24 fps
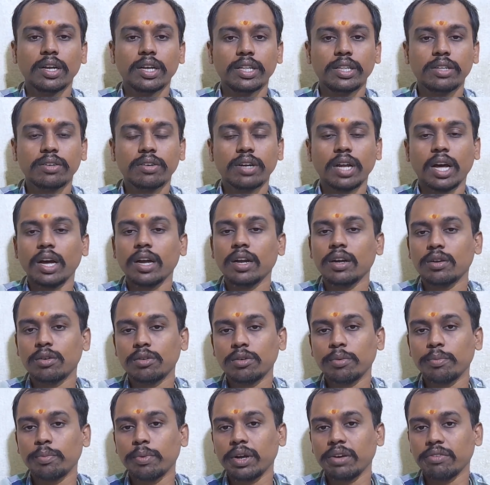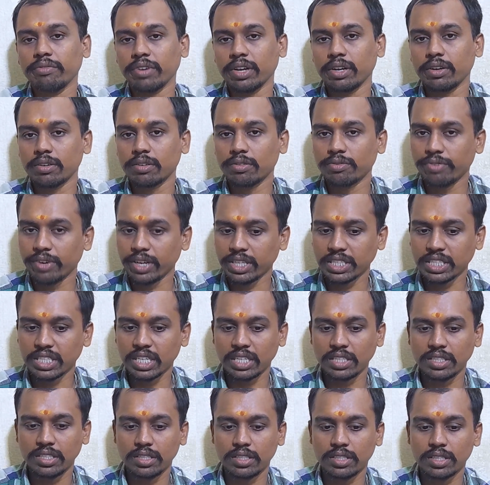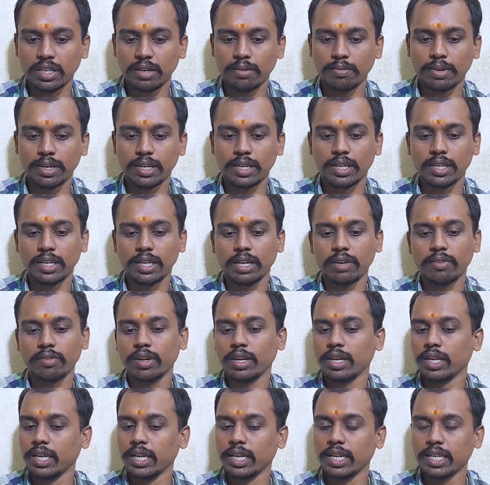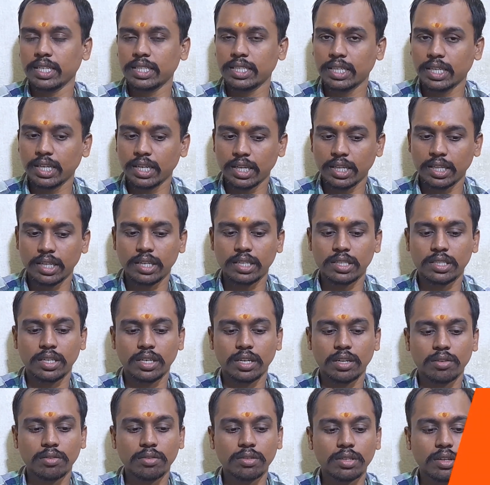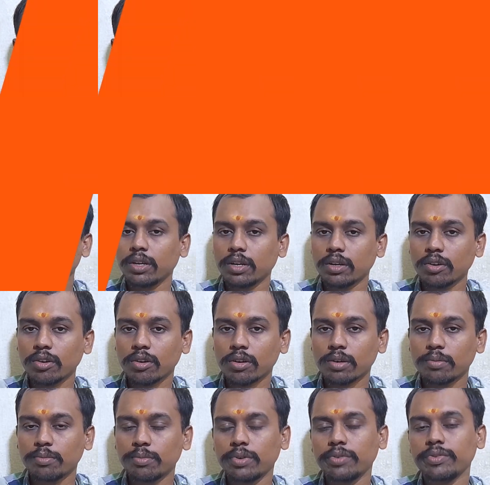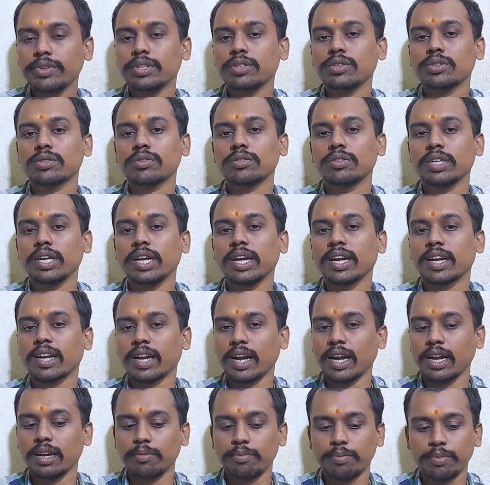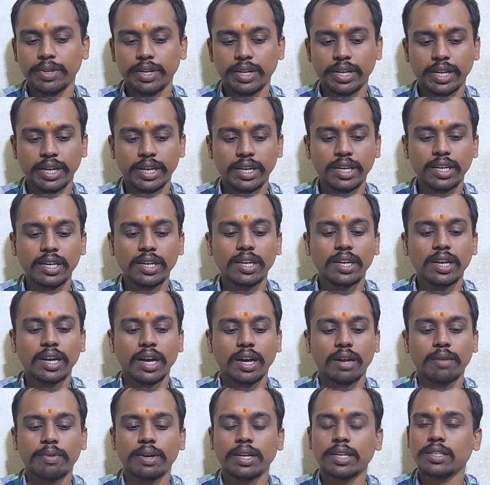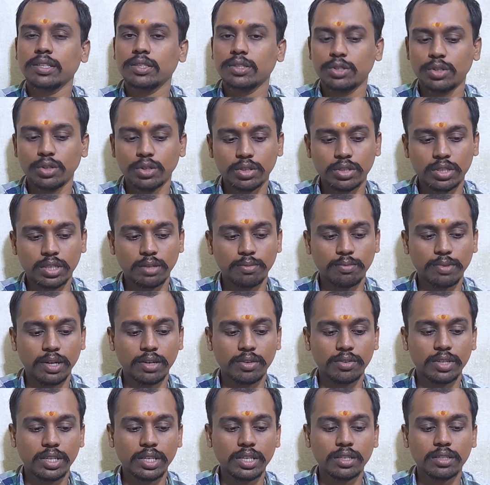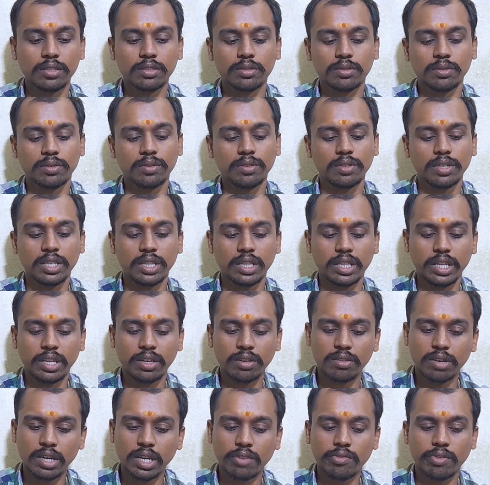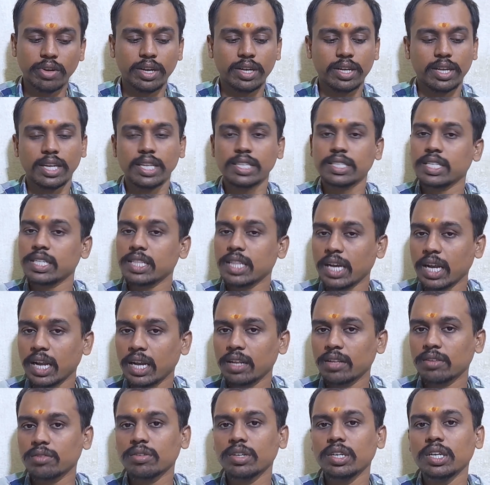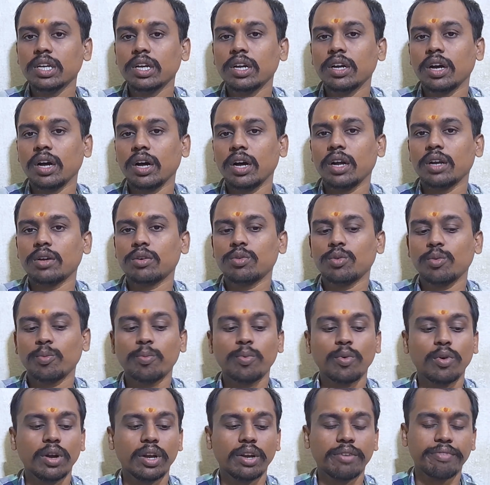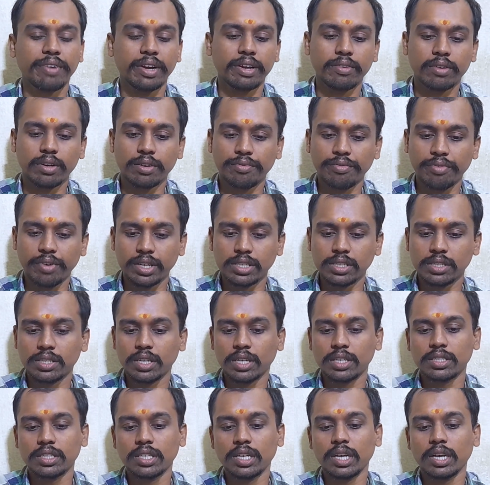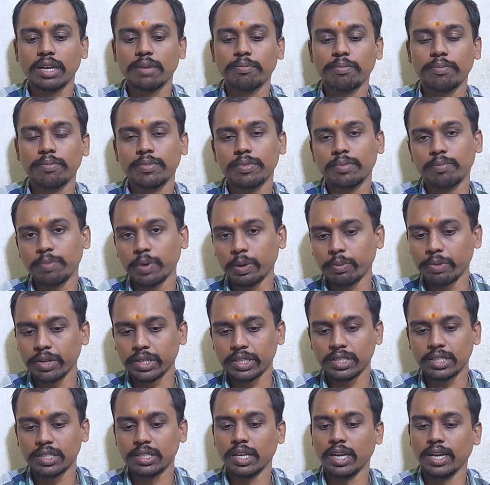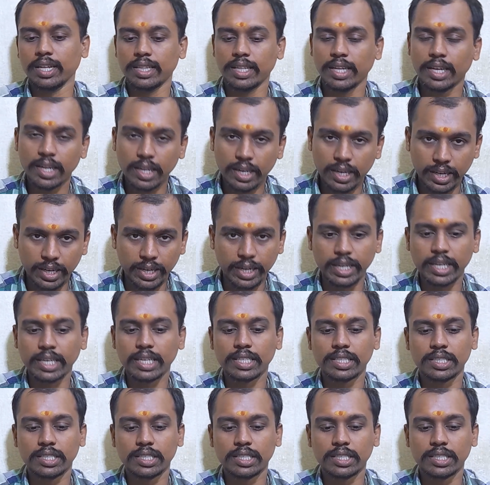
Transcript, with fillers: ఇది కూడా టూ పాయింట్ ఫైవ్ అవుట్ ఆఫ్ ఫైవ్ స్టార్స్ ఇచ్చారన్నమాట ఎంగేజింగ్ లేదనేసి అన్నారు తర్వాత సో ఇంకొక మూవీ చూసుకుంటే ట్రయల్ పీరియడ్ అనమాట ఇది జియో సినిమాలు ఉంది సో దీన్ని కూడా ఎక్కువ క్రేజ్ అయితే రాలేదు టూ పాయింట్ ఫైవ్ అవుట్ ఆఫ్ ఫైవ్ స్టార్సే పబ్లిక్ అయితే రేటింగ్